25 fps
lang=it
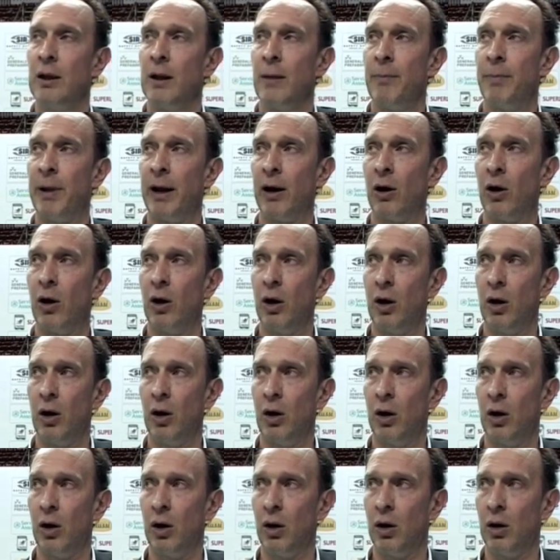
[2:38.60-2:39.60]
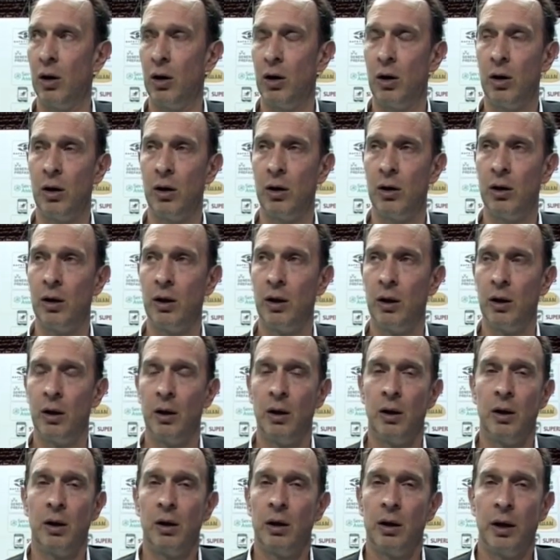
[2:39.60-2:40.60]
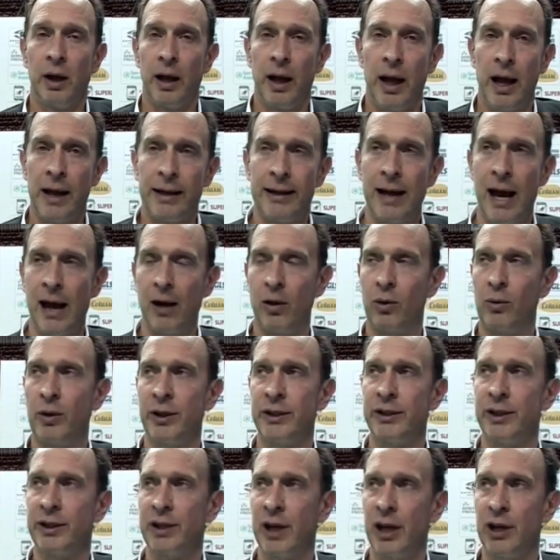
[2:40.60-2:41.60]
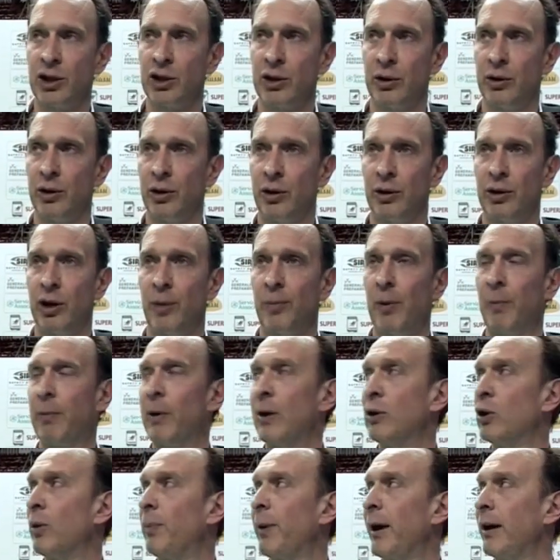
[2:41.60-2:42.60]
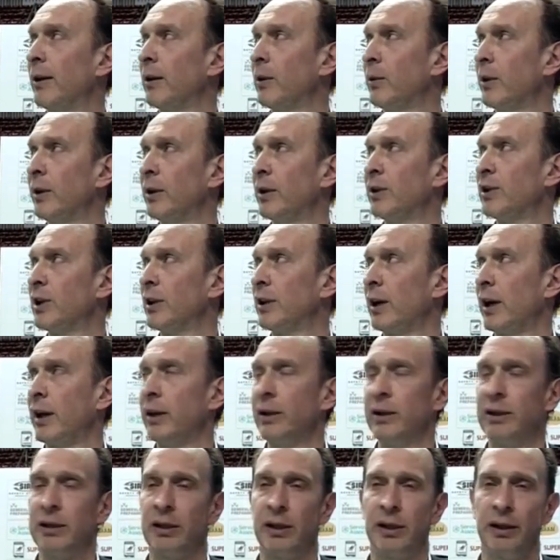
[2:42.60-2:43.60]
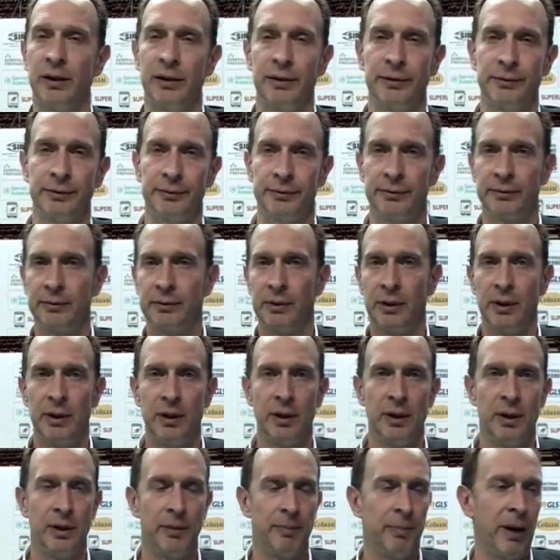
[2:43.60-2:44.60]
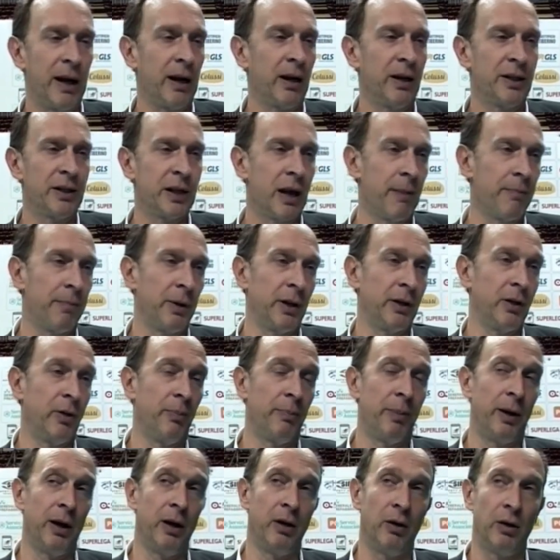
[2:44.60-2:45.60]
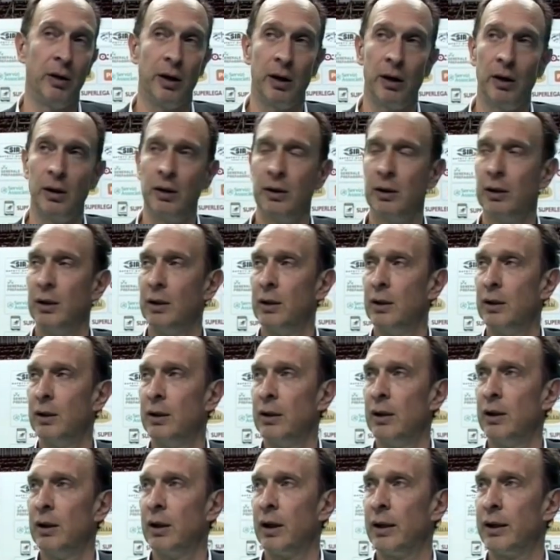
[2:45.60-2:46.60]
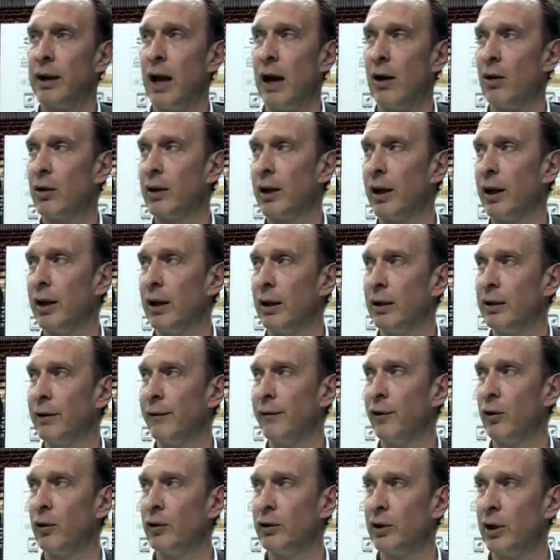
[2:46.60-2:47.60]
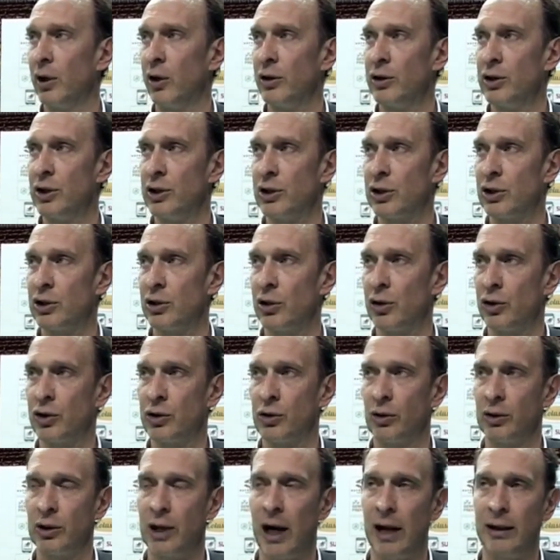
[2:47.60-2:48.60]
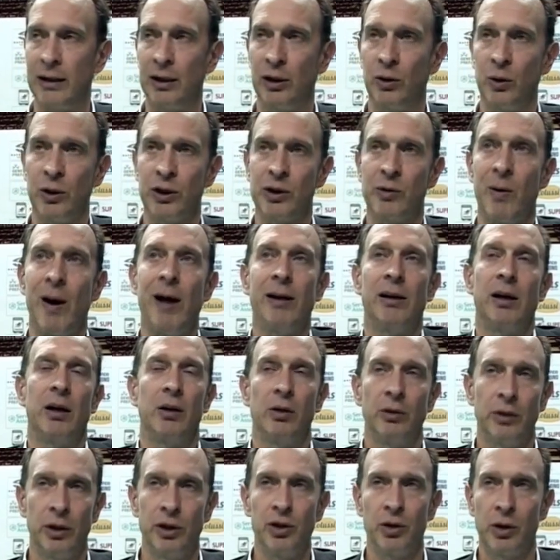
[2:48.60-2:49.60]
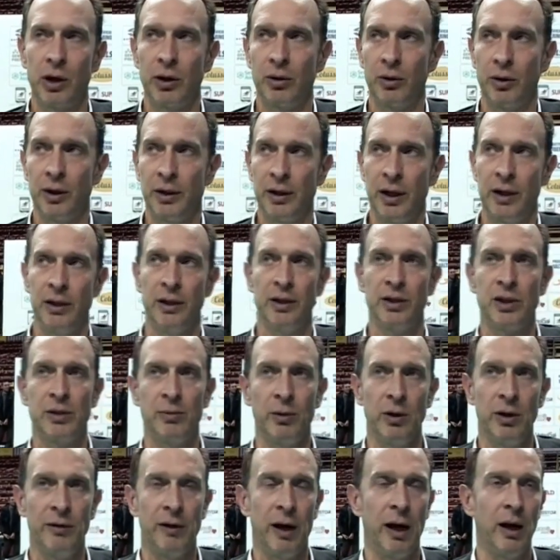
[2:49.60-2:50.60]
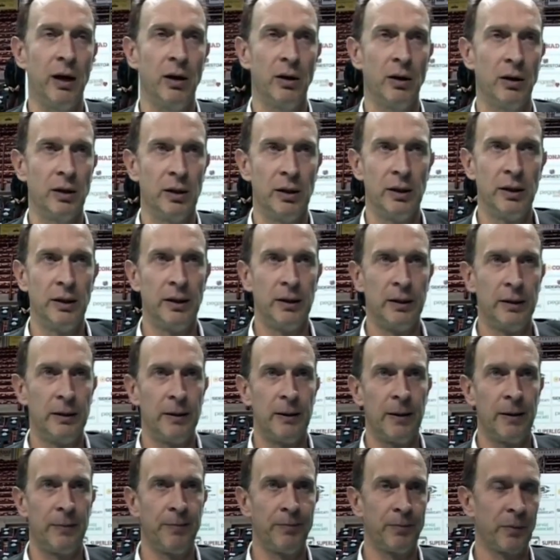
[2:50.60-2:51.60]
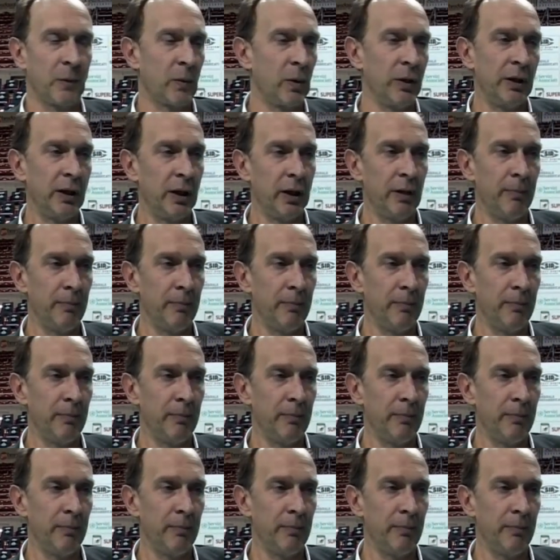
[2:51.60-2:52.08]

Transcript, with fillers: però eh, è chiaro, questi sai, sono, dopo quando perdi 15 a 13 parli sempre di un pallone, no? Chiaro che di fronte oggi si sono scontrate due squadre con dei giocatori di altissimo livello, quindi